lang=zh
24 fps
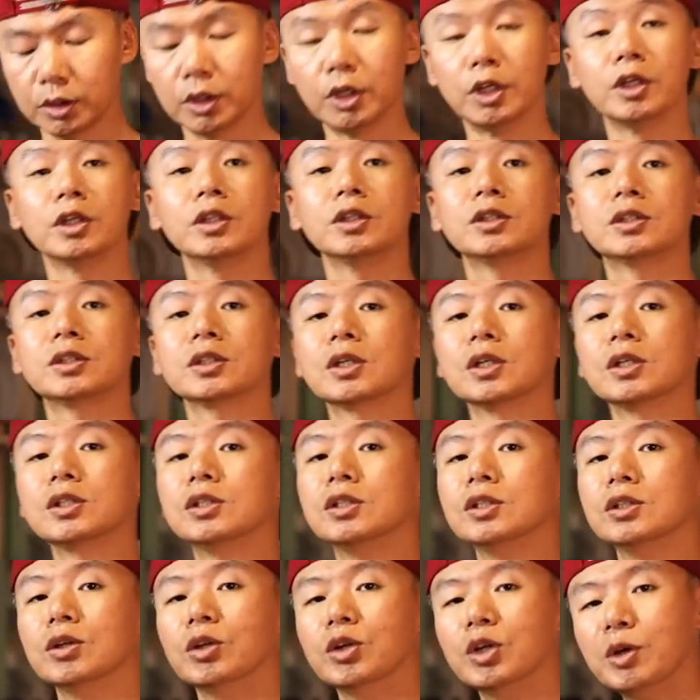这这个
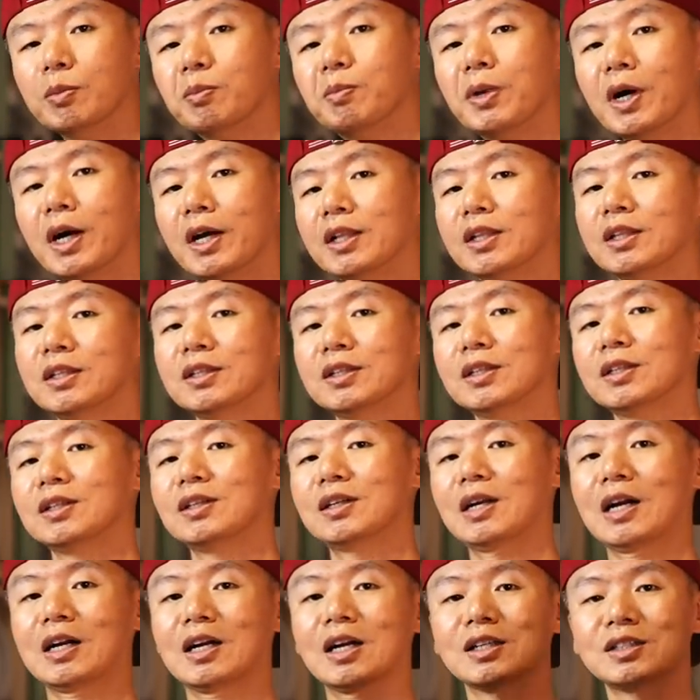是有一半
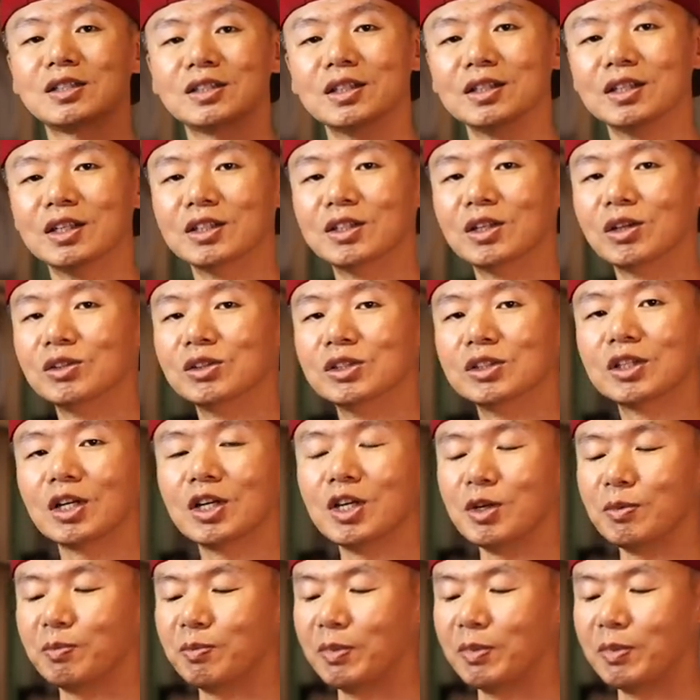刚刚剩的豆子跟一